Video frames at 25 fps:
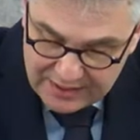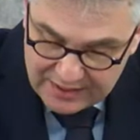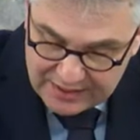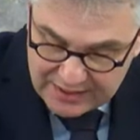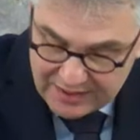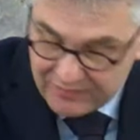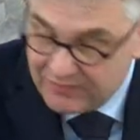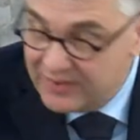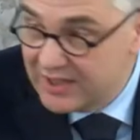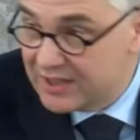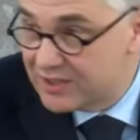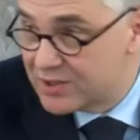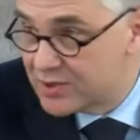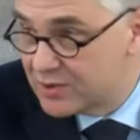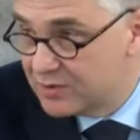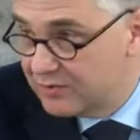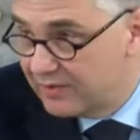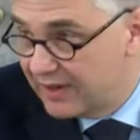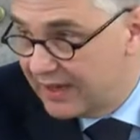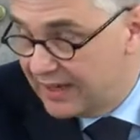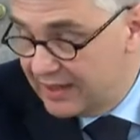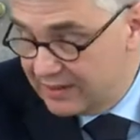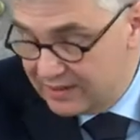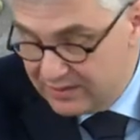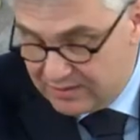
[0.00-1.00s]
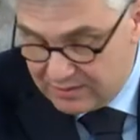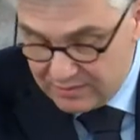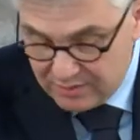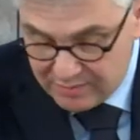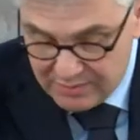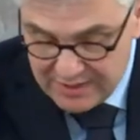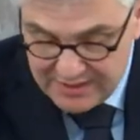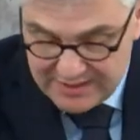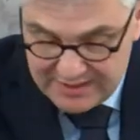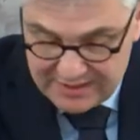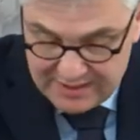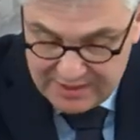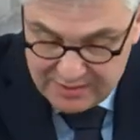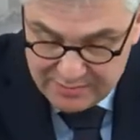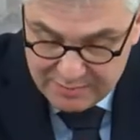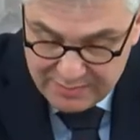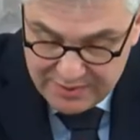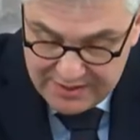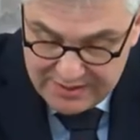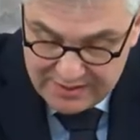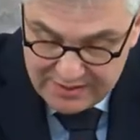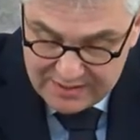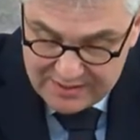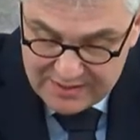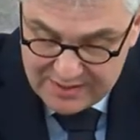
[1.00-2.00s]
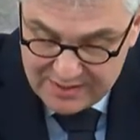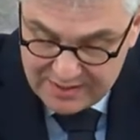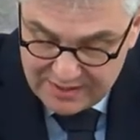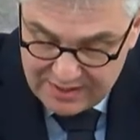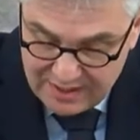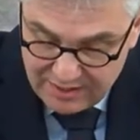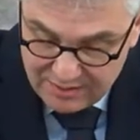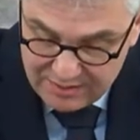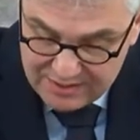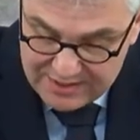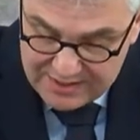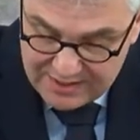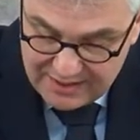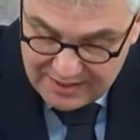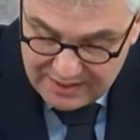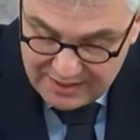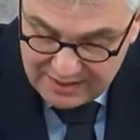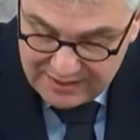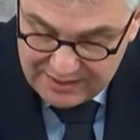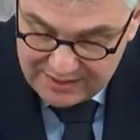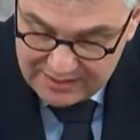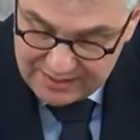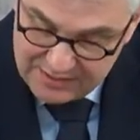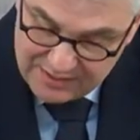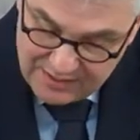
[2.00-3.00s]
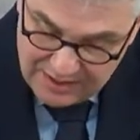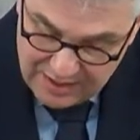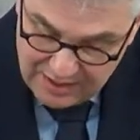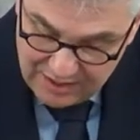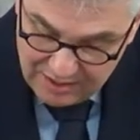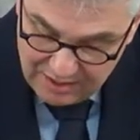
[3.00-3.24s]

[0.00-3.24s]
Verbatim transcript: denn wer zu weit über seine Peers hinausragt,